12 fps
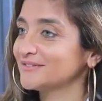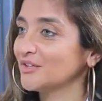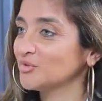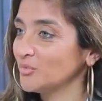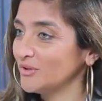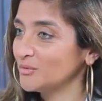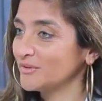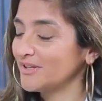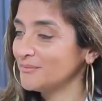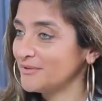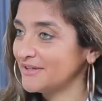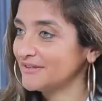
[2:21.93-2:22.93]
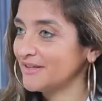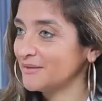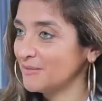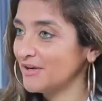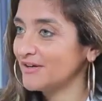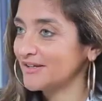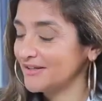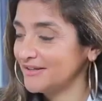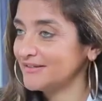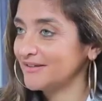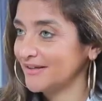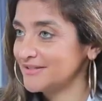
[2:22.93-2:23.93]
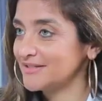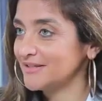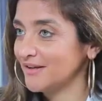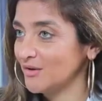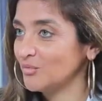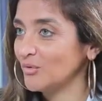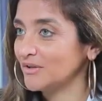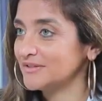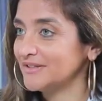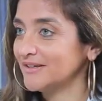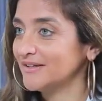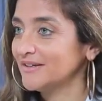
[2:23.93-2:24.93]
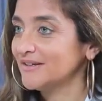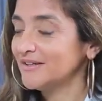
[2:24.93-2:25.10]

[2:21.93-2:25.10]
تطوير وتنمية هالمهارة اللي أنت عندك إياها واضح